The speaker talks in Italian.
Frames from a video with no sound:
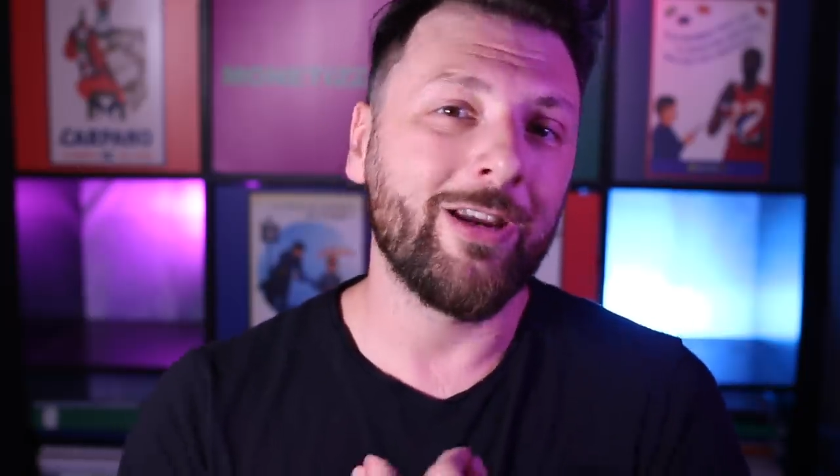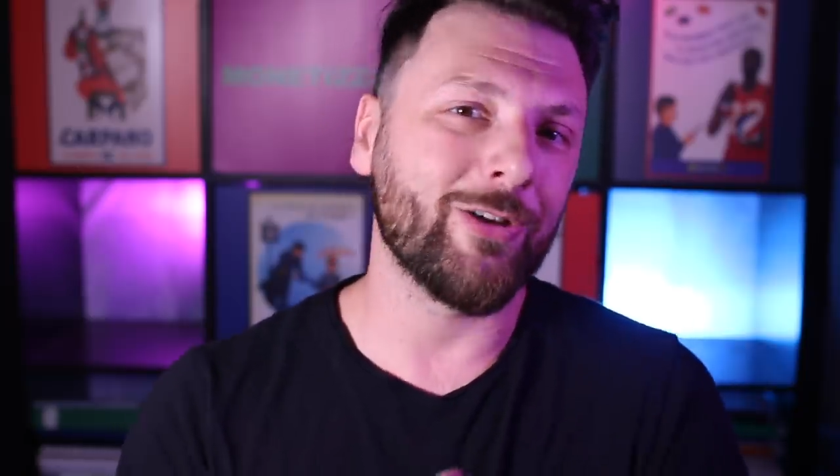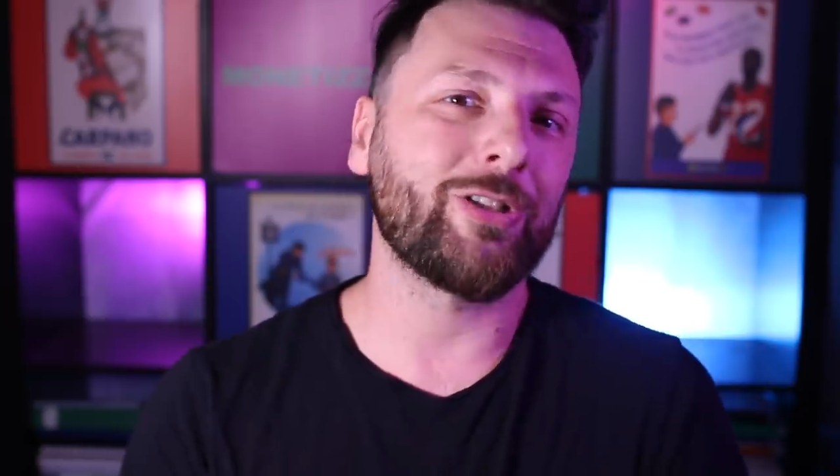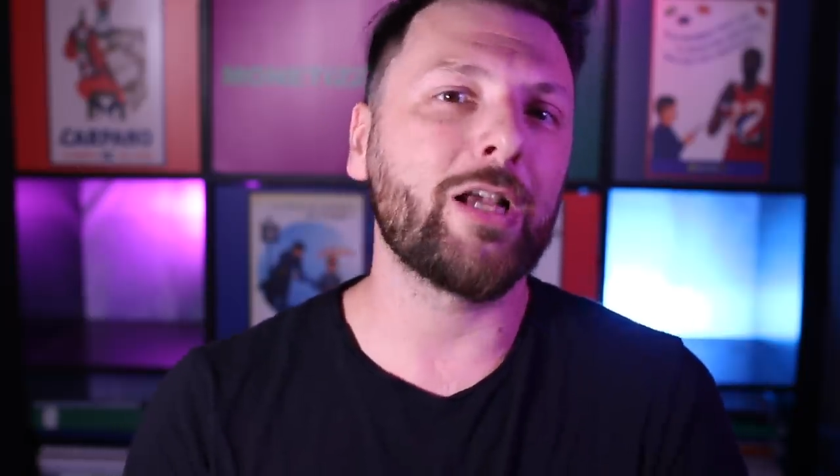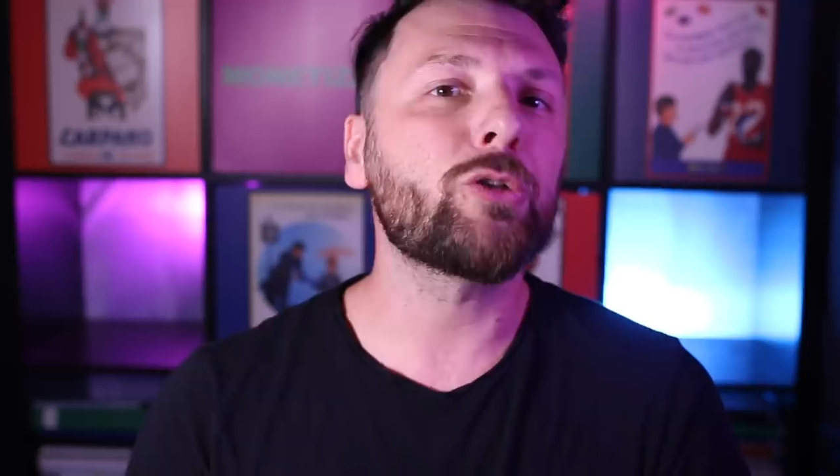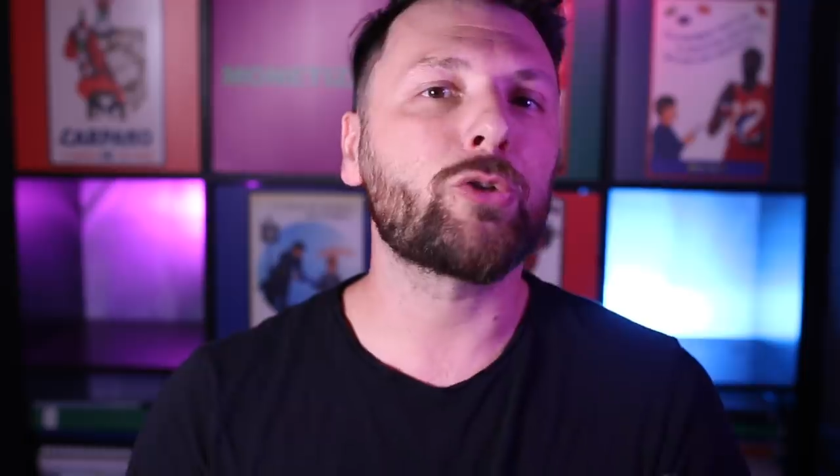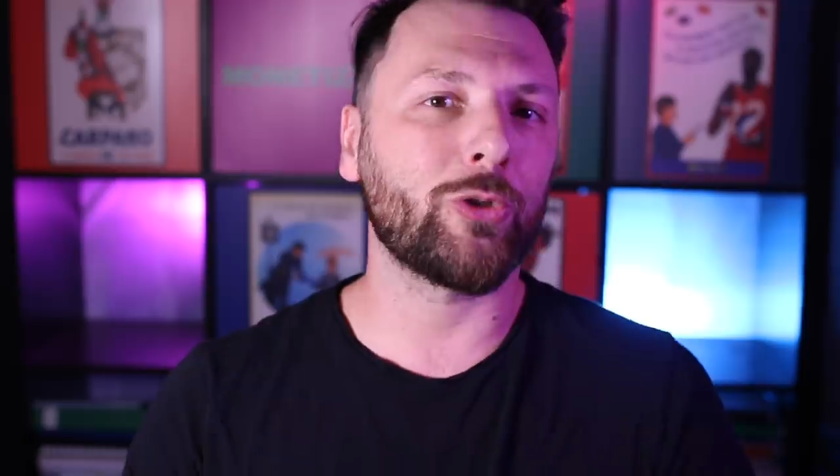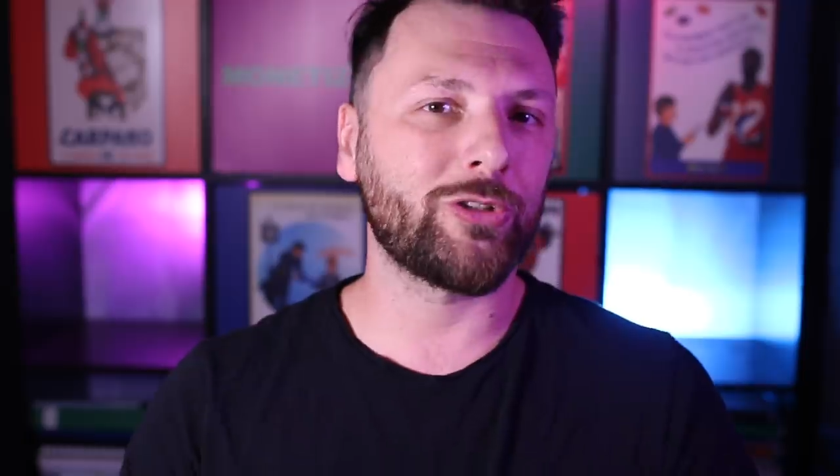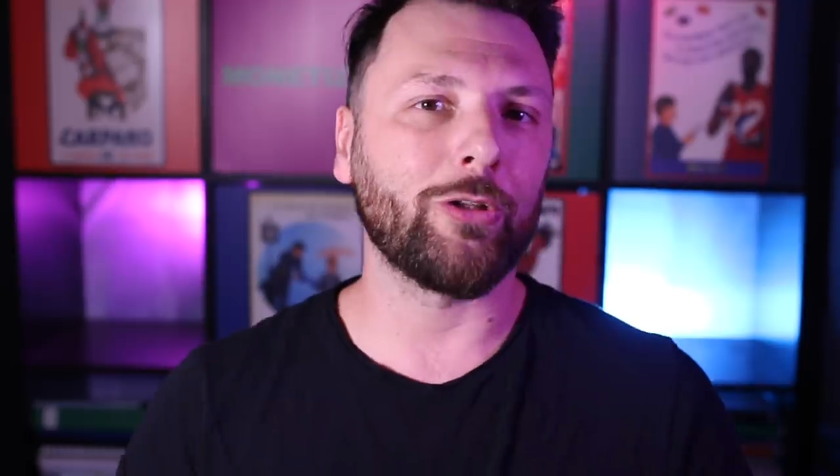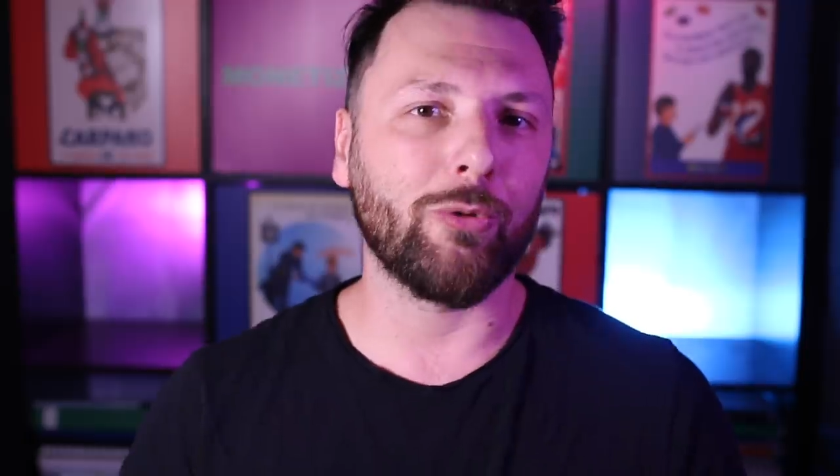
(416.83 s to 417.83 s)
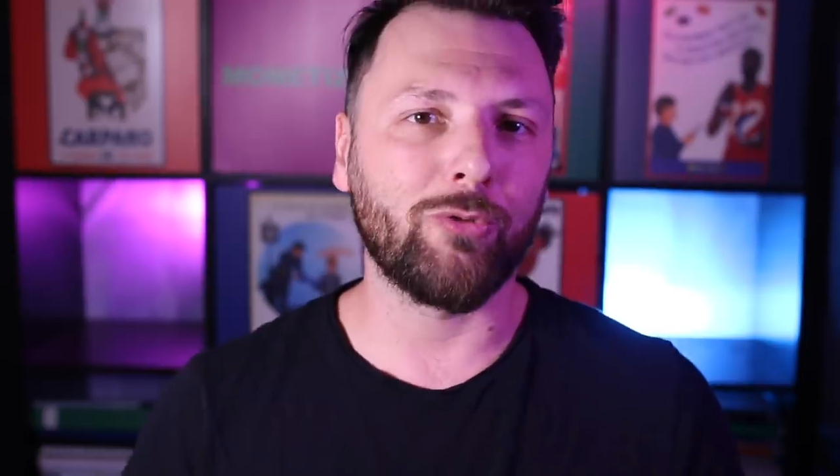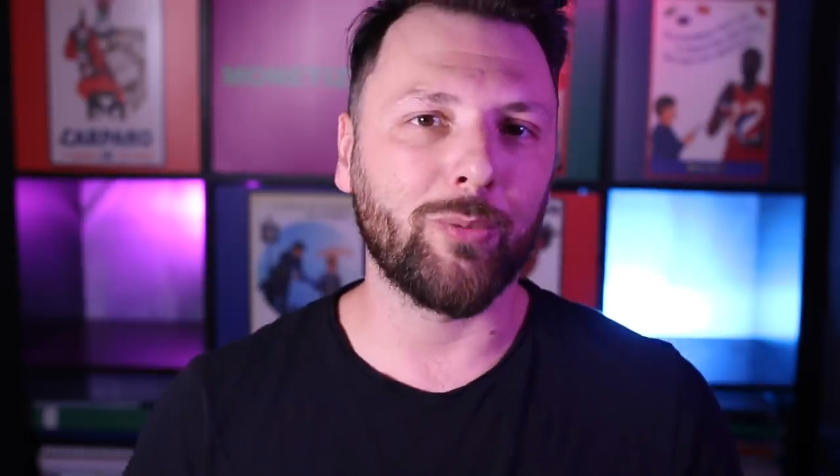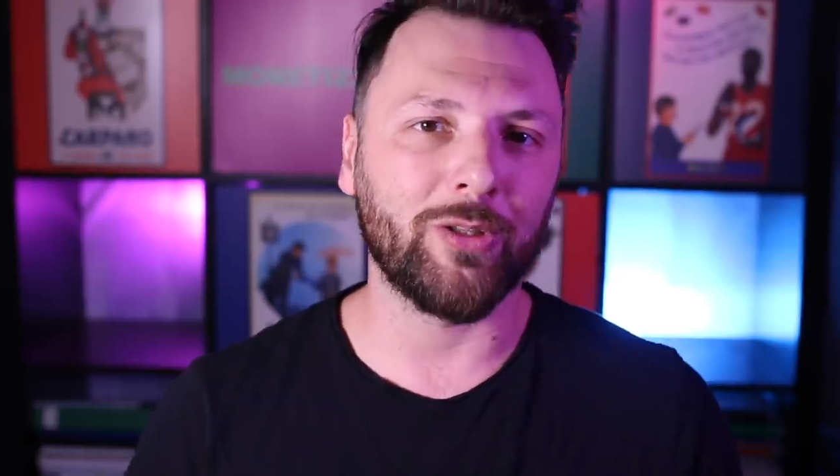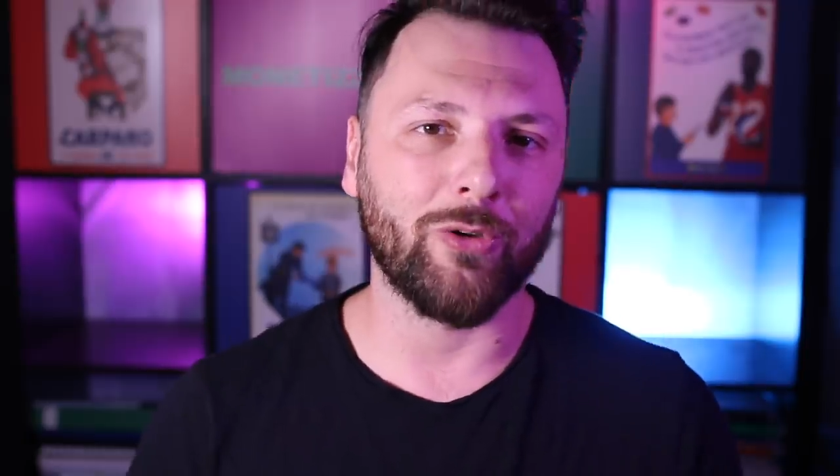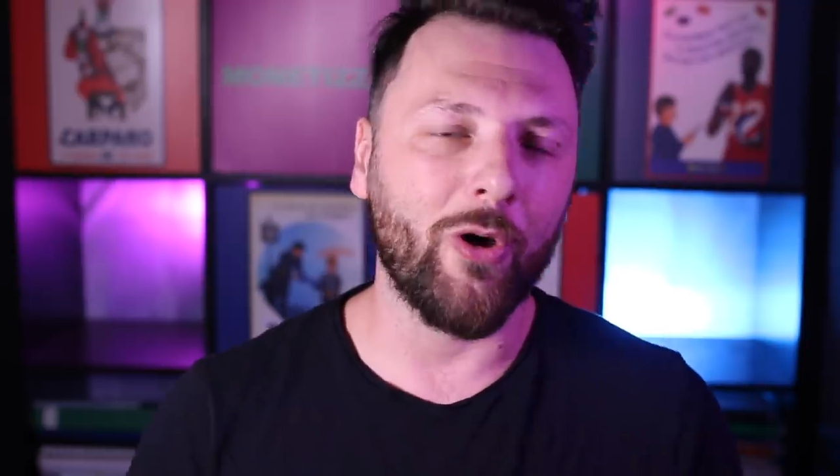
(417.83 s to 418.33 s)
Io stesso sono stato un
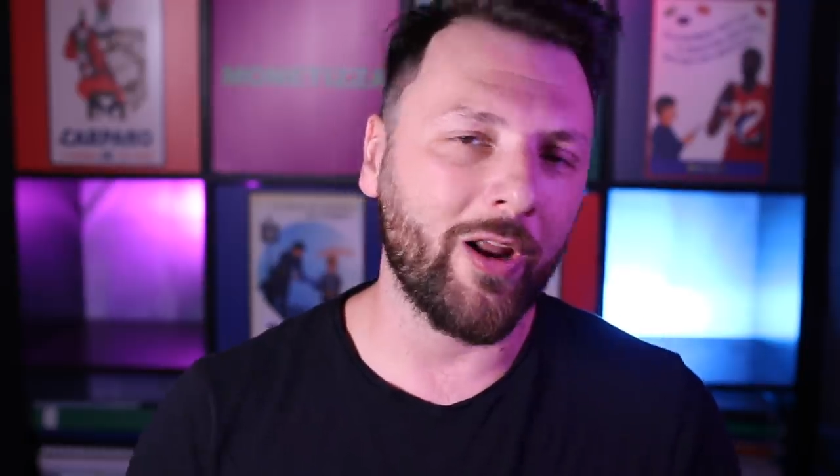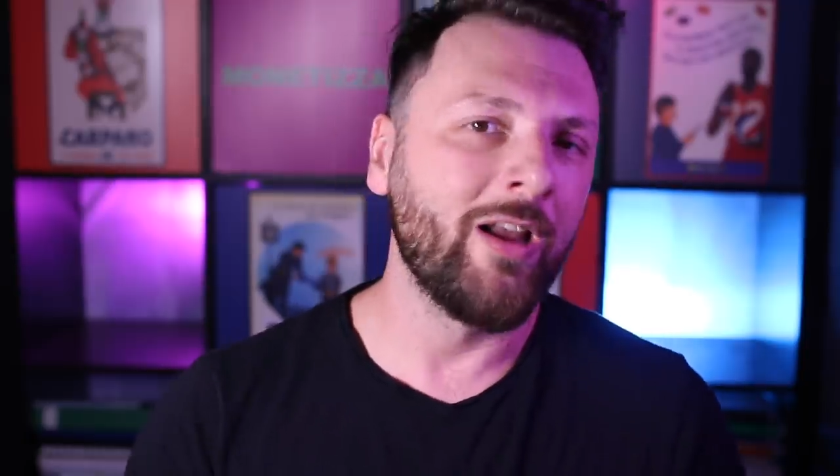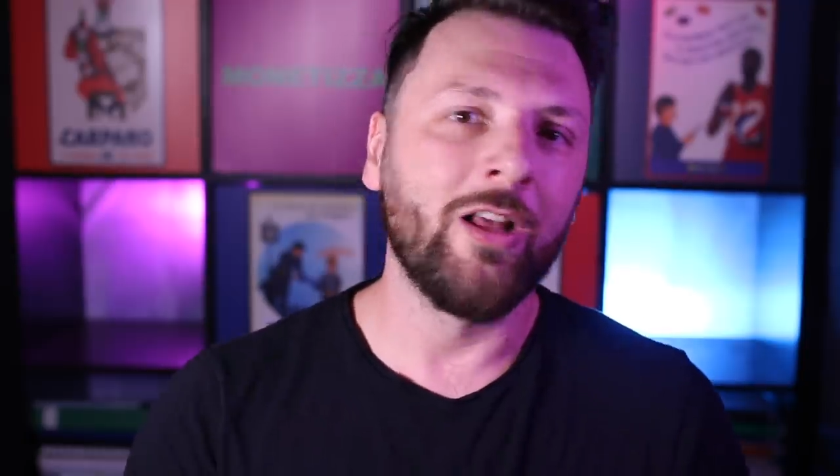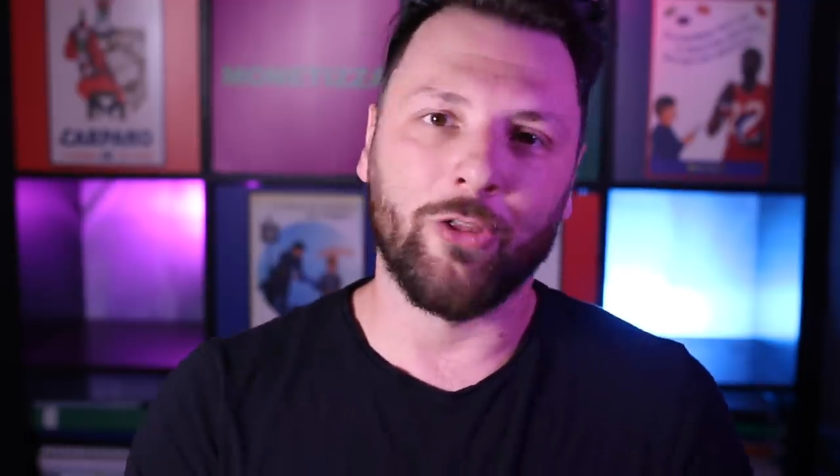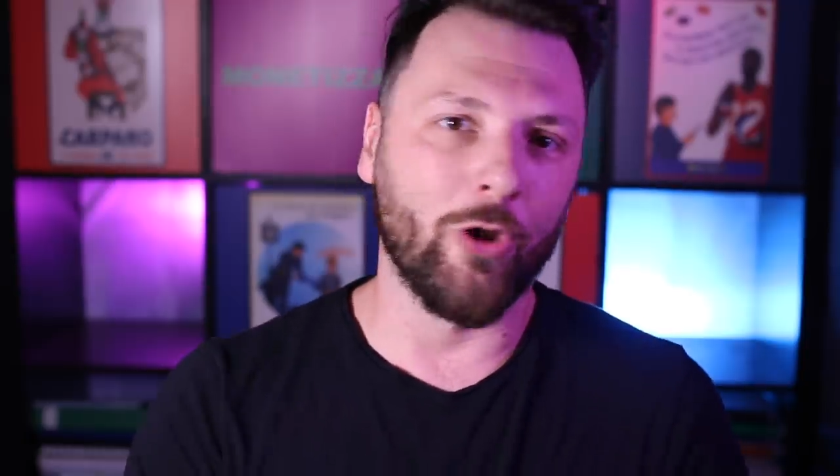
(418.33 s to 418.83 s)
fumatore,